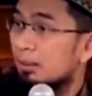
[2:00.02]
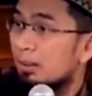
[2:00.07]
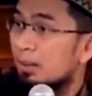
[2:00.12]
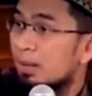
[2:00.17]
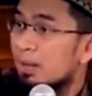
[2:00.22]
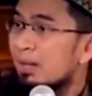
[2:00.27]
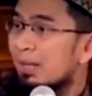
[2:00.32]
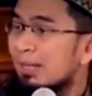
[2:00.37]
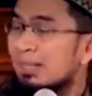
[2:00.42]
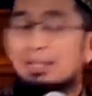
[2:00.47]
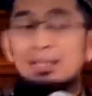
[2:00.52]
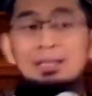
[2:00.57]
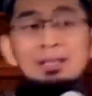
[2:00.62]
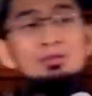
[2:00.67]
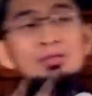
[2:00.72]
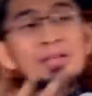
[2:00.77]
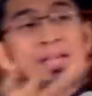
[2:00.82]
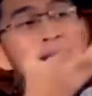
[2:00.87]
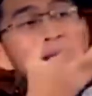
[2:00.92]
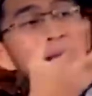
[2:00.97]
Karena kalau
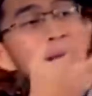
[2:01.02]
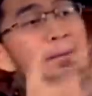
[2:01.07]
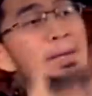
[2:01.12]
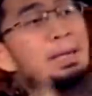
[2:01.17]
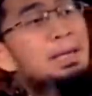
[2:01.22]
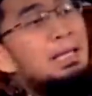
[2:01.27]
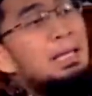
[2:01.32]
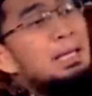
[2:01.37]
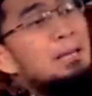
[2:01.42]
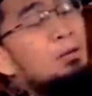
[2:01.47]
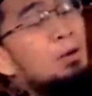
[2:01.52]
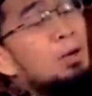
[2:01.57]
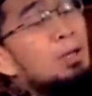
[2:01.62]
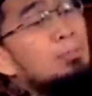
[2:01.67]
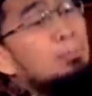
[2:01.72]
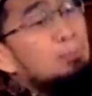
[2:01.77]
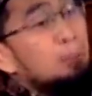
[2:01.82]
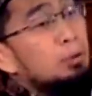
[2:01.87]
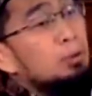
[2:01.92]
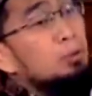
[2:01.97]
sudah nyampe ke dalam
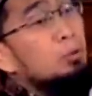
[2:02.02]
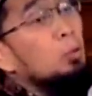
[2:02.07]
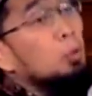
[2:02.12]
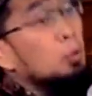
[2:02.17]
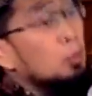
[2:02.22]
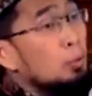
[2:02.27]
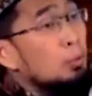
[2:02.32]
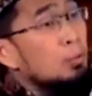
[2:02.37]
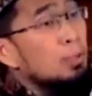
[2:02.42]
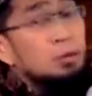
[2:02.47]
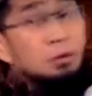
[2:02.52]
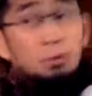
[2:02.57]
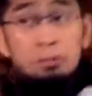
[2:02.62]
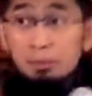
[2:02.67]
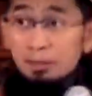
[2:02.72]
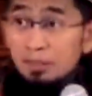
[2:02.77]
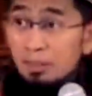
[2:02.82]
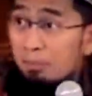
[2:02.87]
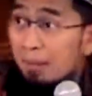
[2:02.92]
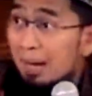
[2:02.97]
kolbun, kulub, itu
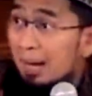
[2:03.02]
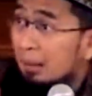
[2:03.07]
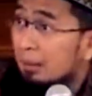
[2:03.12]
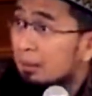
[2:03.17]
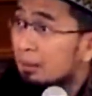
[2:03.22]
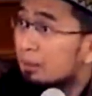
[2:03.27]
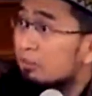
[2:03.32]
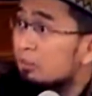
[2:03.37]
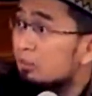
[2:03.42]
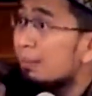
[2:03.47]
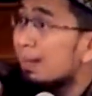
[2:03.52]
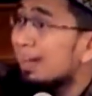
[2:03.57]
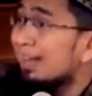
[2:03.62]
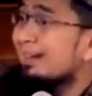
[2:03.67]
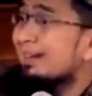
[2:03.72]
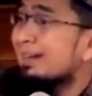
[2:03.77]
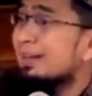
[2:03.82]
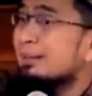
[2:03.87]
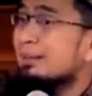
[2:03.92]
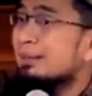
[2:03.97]
menyebar,
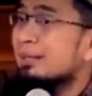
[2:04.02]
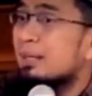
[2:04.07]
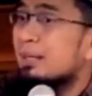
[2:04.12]
disebarkan ke dalam